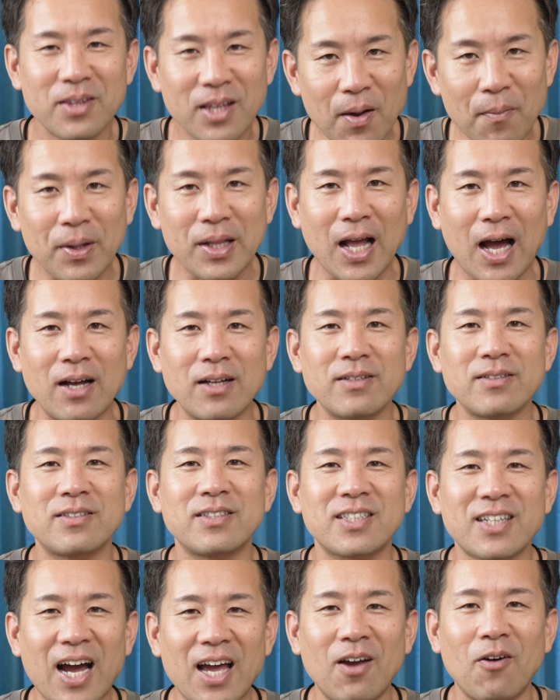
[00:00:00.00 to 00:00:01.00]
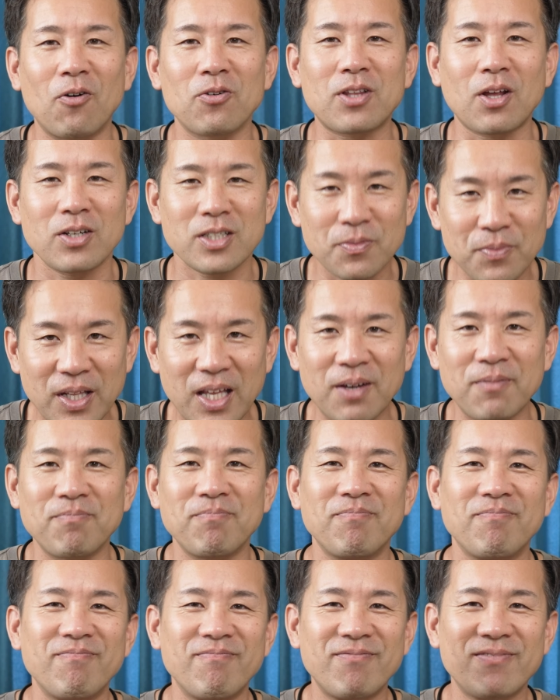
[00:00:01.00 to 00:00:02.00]
ではまた次回お楽しみに。
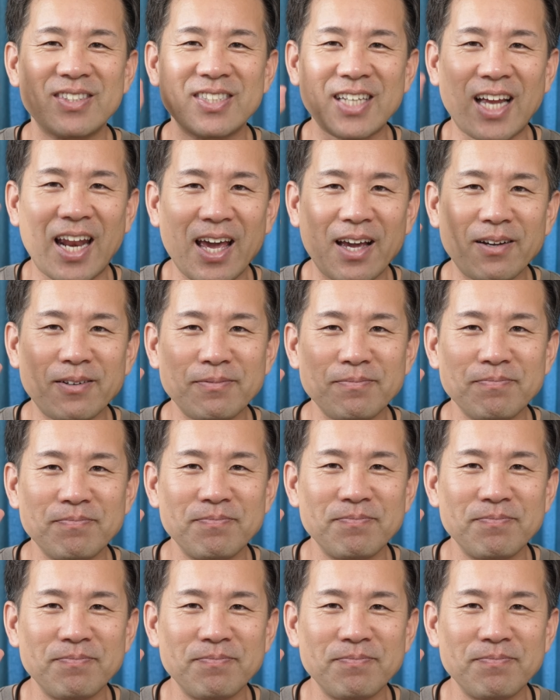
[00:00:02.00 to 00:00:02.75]
じゃあね。